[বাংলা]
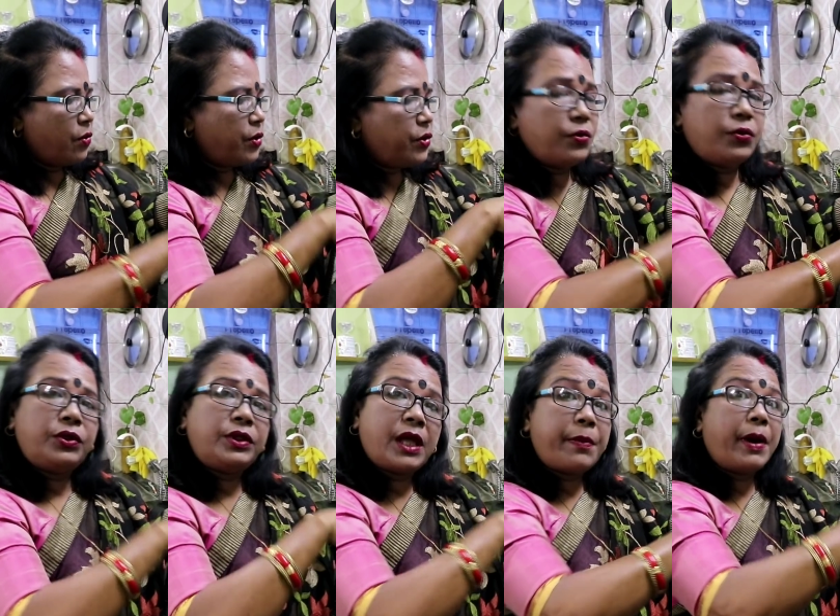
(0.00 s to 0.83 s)
ওই
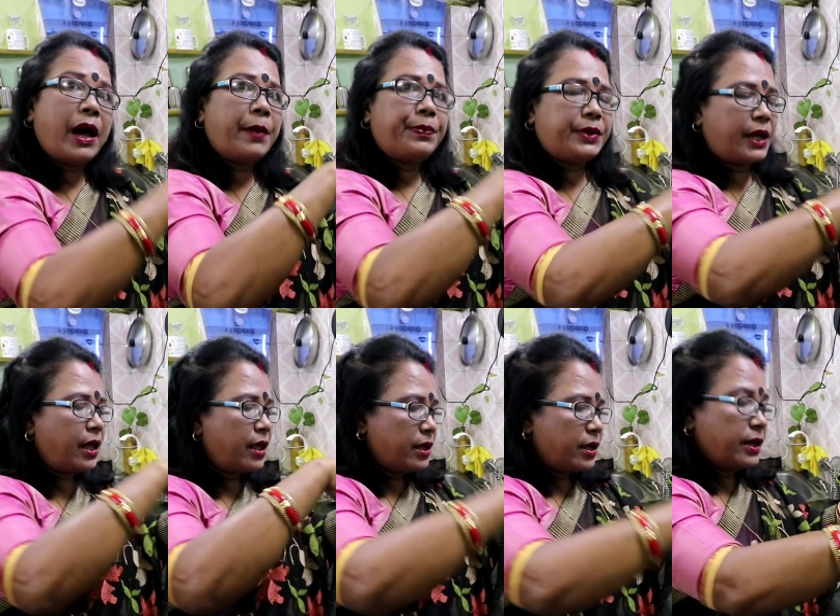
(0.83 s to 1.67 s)
নোনতা ভাবটা
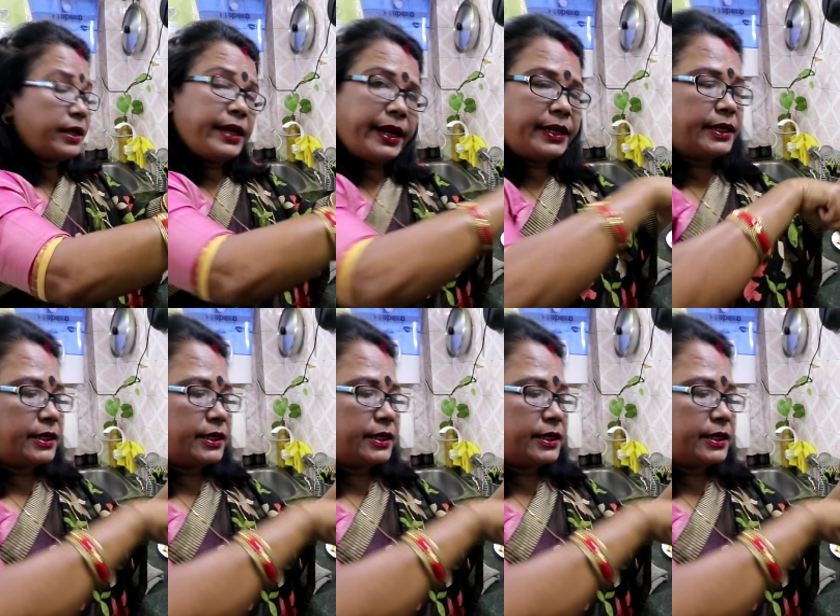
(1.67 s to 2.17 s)
কেটে